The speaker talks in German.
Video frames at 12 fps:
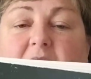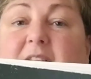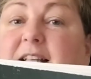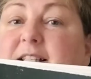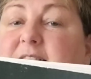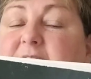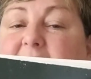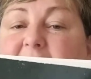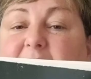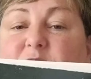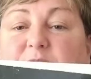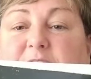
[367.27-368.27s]
Das ist ein
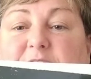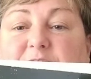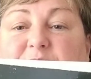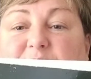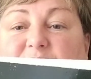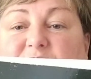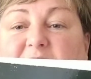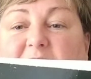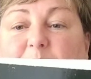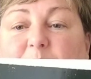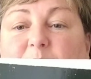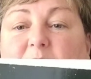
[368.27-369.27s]
endokrines
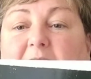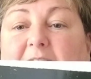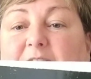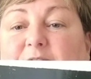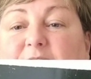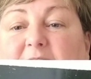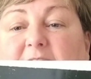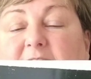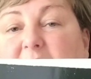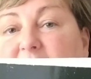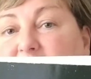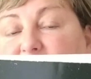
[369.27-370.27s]
System, ein
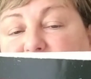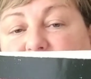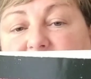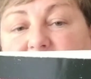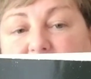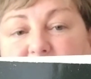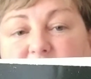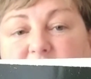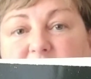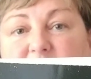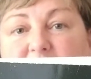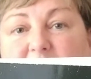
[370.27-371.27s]
vegetatives
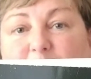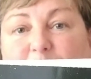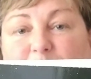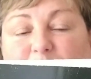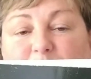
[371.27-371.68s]
Nervensystem.